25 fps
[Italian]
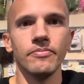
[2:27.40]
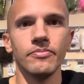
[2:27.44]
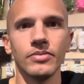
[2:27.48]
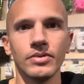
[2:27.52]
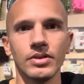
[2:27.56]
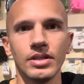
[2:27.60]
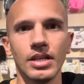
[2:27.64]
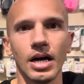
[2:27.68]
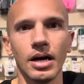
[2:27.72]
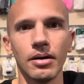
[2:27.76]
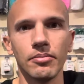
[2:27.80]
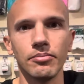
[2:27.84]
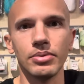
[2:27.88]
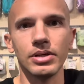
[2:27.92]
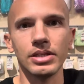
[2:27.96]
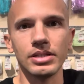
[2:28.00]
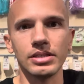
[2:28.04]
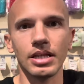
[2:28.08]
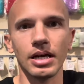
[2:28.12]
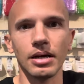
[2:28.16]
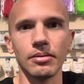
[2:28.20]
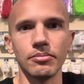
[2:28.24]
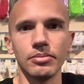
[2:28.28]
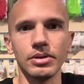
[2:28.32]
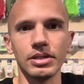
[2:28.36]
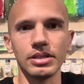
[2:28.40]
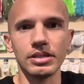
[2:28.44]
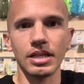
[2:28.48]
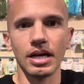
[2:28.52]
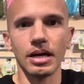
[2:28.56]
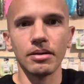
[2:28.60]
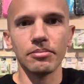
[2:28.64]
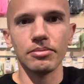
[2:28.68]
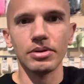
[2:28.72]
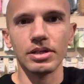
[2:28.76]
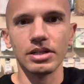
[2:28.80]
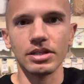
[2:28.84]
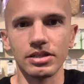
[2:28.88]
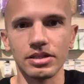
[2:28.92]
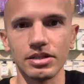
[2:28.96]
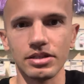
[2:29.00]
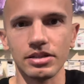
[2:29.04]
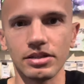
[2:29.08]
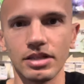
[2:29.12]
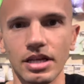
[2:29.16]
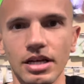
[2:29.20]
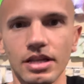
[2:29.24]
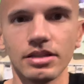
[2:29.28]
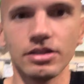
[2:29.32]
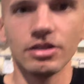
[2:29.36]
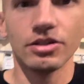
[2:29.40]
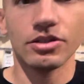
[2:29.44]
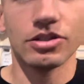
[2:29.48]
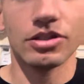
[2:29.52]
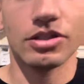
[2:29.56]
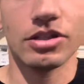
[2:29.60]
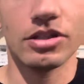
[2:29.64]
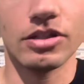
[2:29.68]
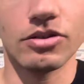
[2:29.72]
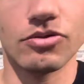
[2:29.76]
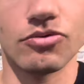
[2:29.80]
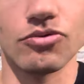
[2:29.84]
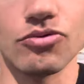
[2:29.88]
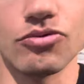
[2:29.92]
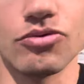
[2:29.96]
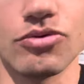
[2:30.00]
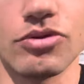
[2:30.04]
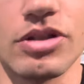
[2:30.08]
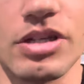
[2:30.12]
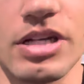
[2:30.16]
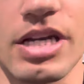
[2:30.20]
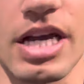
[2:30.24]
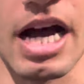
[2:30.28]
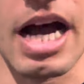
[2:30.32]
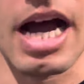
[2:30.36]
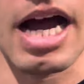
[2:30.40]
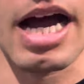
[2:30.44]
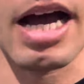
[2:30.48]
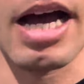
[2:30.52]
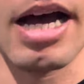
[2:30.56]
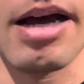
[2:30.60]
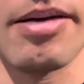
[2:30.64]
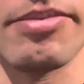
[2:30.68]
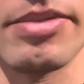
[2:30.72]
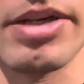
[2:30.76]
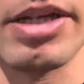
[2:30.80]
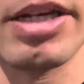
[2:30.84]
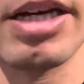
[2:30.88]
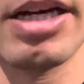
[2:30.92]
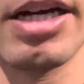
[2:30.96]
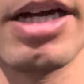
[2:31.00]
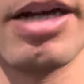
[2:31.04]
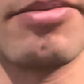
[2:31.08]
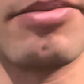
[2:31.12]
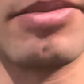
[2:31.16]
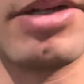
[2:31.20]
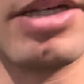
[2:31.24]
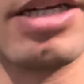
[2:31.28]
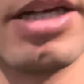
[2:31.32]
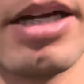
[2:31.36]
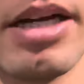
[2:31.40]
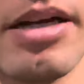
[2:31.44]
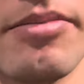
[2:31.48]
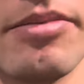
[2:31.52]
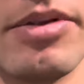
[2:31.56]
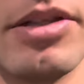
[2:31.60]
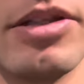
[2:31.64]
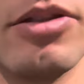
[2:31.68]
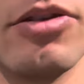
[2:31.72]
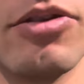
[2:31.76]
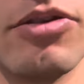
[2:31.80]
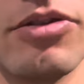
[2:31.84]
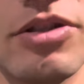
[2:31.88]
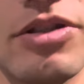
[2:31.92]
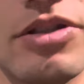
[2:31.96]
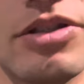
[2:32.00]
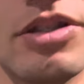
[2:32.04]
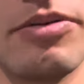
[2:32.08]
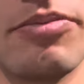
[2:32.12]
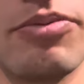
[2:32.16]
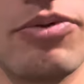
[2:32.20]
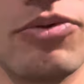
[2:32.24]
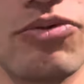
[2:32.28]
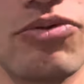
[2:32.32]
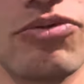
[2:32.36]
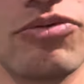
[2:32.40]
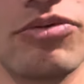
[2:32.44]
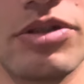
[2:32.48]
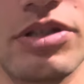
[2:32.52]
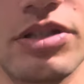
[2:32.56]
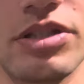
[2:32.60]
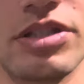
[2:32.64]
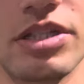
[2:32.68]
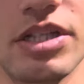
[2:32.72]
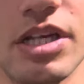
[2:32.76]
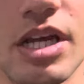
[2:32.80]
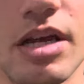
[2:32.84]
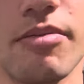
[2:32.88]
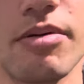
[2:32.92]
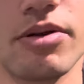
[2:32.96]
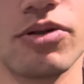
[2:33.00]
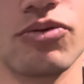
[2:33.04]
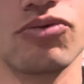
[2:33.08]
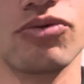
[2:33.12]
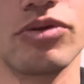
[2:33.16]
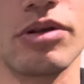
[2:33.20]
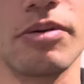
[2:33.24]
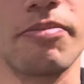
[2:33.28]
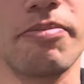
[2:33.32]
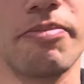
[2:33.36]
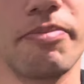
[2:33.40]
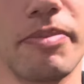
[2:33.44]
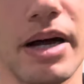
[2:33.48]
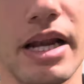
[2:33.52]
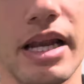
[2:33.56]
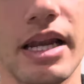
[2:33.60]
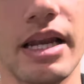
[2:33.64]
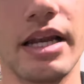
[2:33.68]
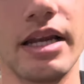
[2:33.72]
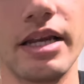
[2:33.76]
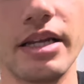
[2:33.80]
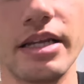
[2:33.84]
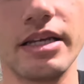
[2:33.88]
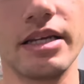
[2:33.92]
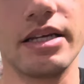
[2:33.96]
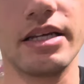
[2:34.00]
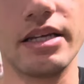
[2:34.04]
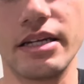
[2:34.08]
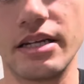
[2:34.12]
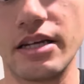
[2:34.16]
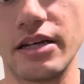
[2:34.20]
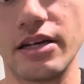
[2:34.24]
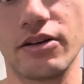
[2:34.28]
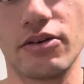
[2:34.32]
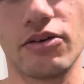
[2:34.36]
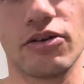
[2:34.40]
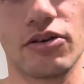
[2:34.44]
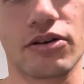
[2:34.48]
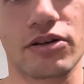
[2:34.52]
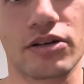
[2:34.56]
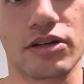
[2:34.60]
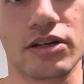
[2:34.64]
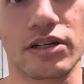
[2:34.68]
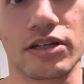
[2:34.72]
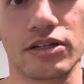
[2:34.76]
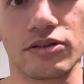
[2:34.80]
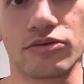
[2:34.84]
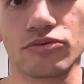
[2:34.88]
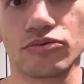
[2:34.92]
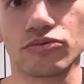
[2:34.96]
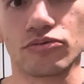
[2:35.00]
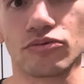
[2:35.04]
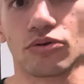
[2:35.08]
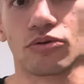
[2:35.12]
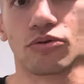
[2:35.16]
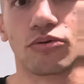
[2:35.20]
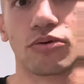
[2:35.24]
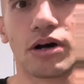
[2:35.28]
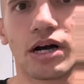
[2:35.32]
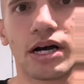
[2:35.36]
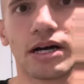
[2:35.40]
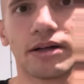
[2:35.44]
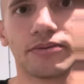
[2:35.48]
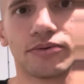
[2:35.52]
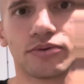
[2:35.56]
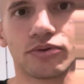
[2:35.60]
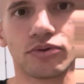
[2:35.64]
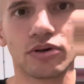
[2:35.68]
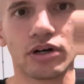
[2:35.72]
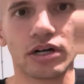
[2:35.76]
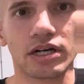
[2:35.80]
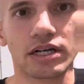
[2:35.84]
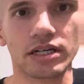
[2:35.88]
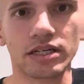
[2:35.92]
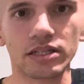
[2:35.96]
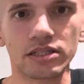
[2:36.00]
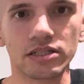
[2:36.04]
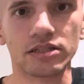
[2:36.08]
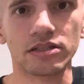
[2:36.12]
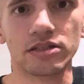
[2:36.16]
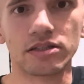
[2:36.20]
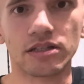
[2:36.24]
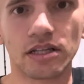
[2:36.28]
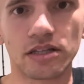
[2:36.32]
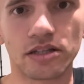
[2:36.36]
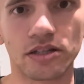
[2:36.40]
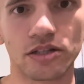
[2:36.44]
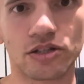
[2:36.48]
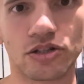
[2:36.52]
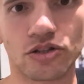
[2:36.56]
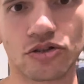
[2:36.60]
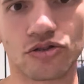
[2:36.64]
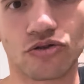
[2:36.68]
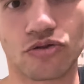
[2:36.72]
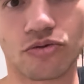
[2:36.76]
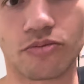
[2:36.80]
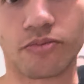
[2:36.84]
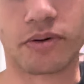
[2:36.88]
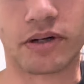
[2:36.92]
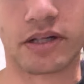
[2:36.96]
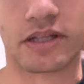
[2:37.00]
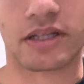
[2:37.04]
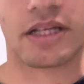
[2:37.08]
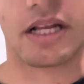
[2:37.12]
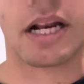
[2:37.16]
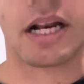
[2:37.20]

dubbing, dubbing, dubbing sintetici, tutti ami, ami, ami di ogni tipo, tutti insieme, tutte palline, occhi, tutto quanto, anche sintetici sopra e di